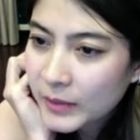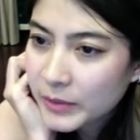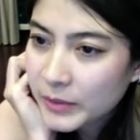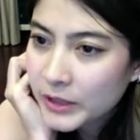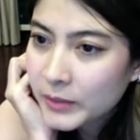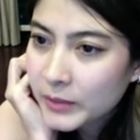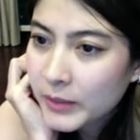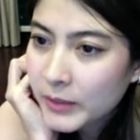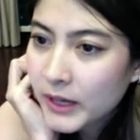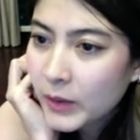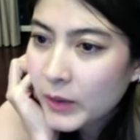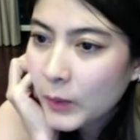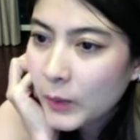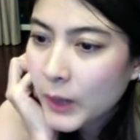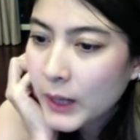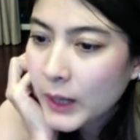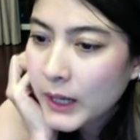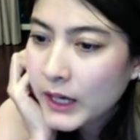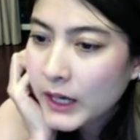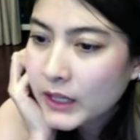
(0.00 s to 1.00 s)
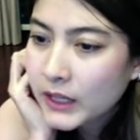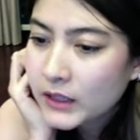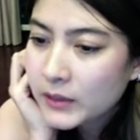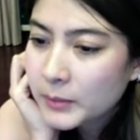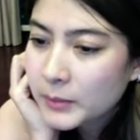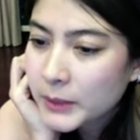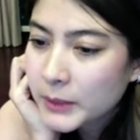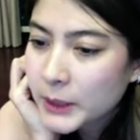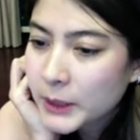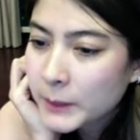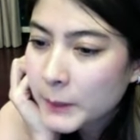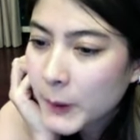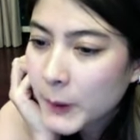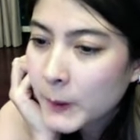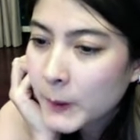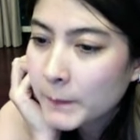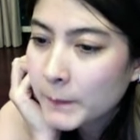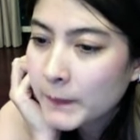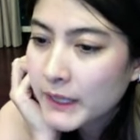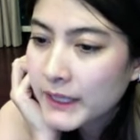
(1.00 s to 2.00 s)
อะมากว่าพี่ป๊อ
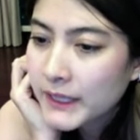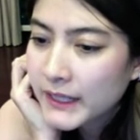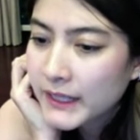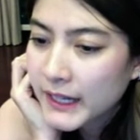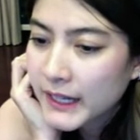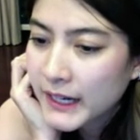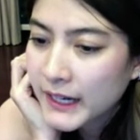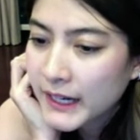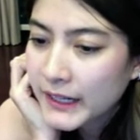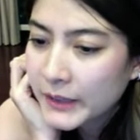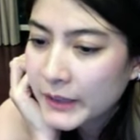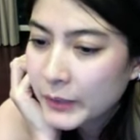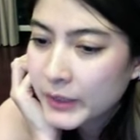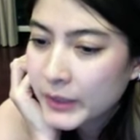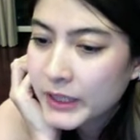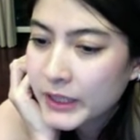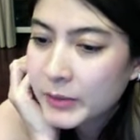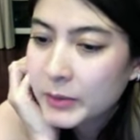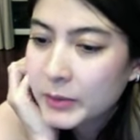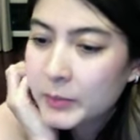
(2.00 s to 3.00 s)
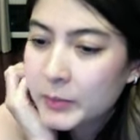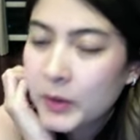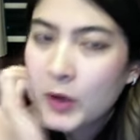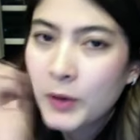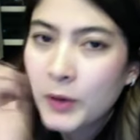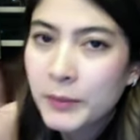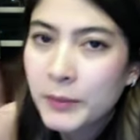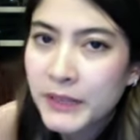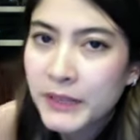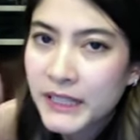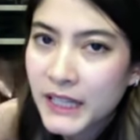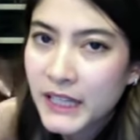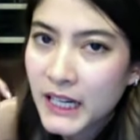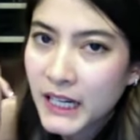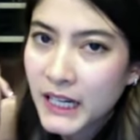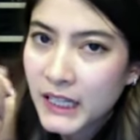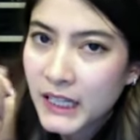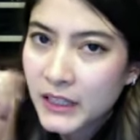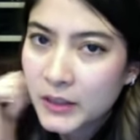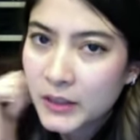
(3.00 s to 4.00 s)
กไปไหน วันนี้พี่ป๊อกเขามีงา
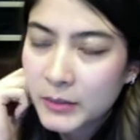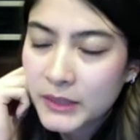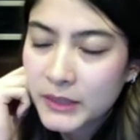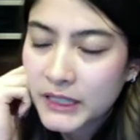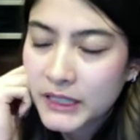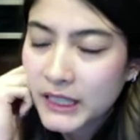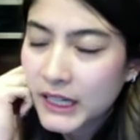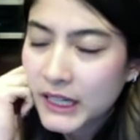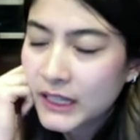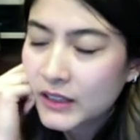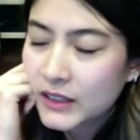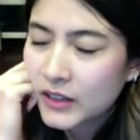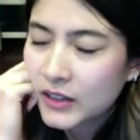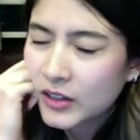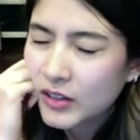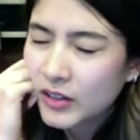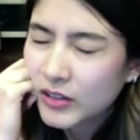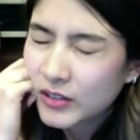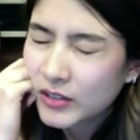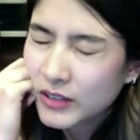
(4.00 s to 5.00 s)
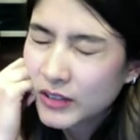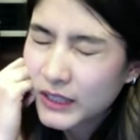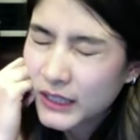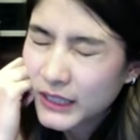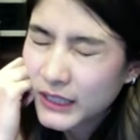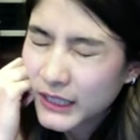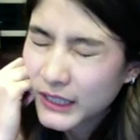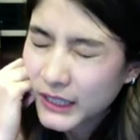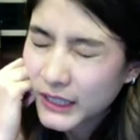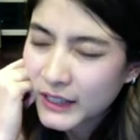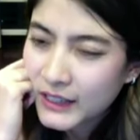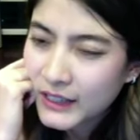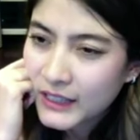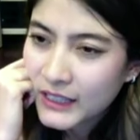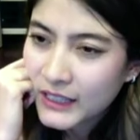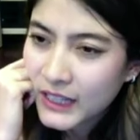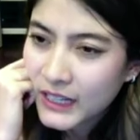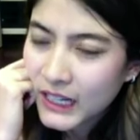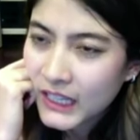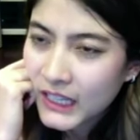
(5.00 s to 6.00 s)
นเขามีงานของอะไรอะ
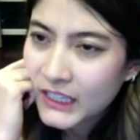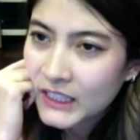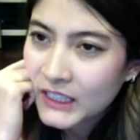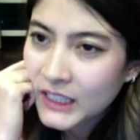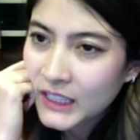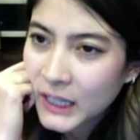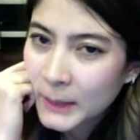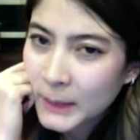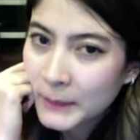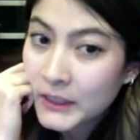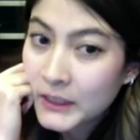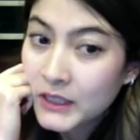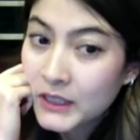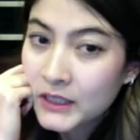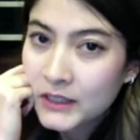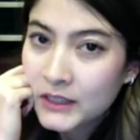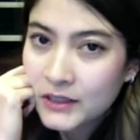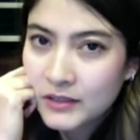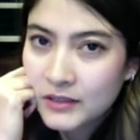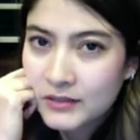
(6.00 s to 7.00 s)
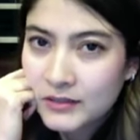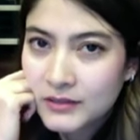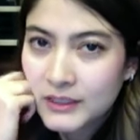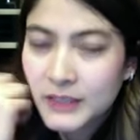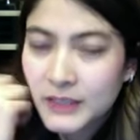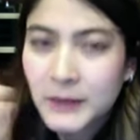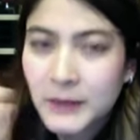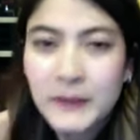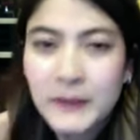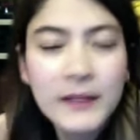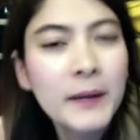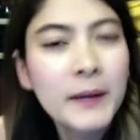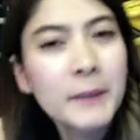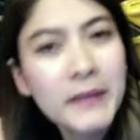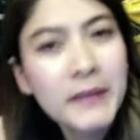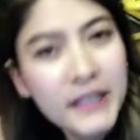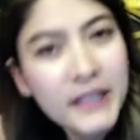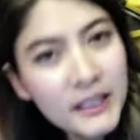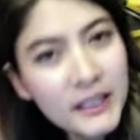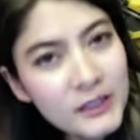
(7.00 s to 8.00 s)
อันเดอร์อาร์เมอร์นาง
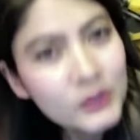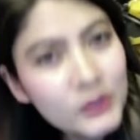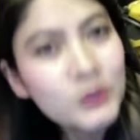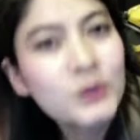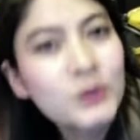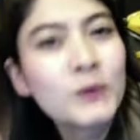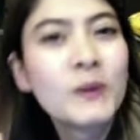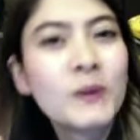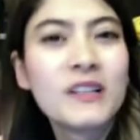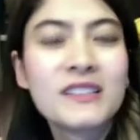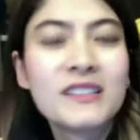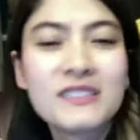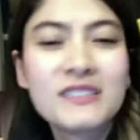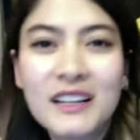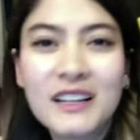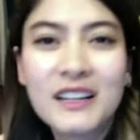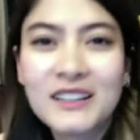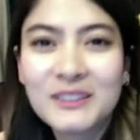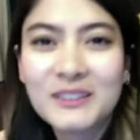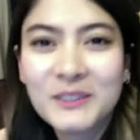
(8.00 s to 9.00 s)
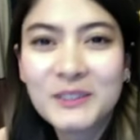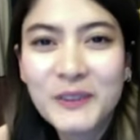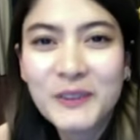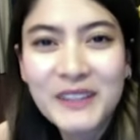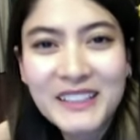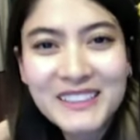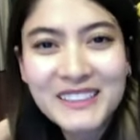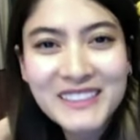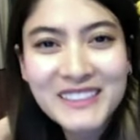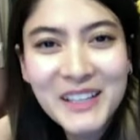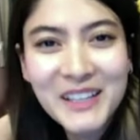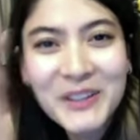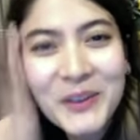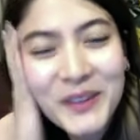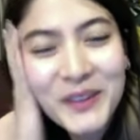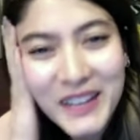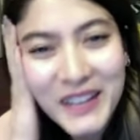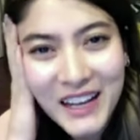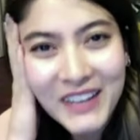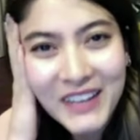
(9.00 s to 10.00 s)
มีงานโชว์ตัวนะจ๊ะส่วนนี้ฉันก็
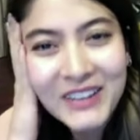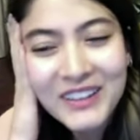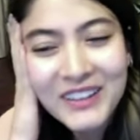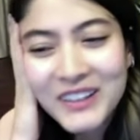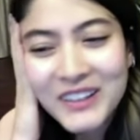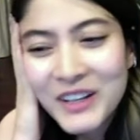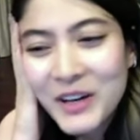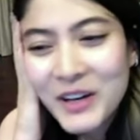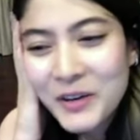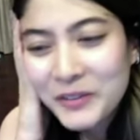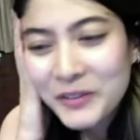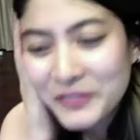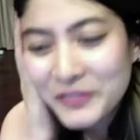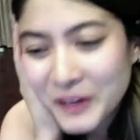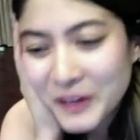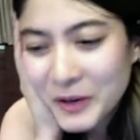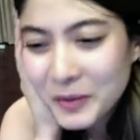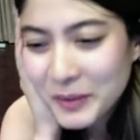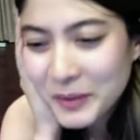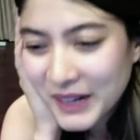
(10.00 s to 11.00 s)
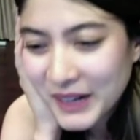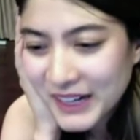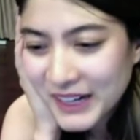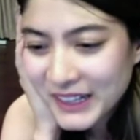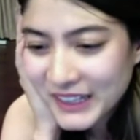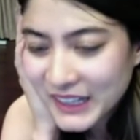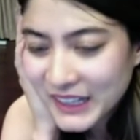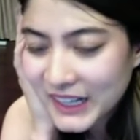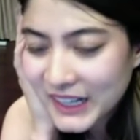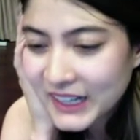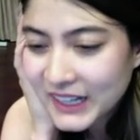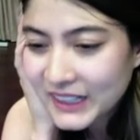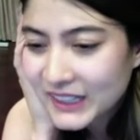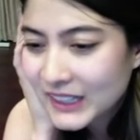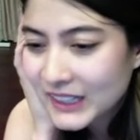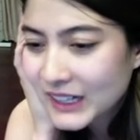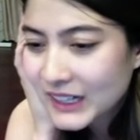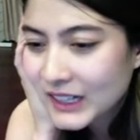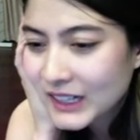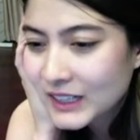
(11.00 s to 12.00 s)
นั่งเฝ้าบ้านแทน
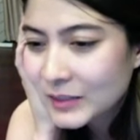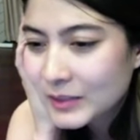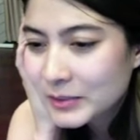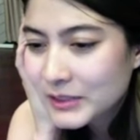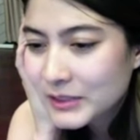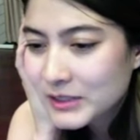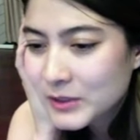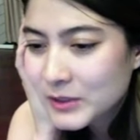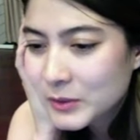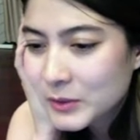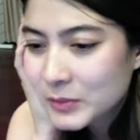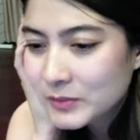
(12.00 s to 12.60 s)
นะคะกับ พี่สม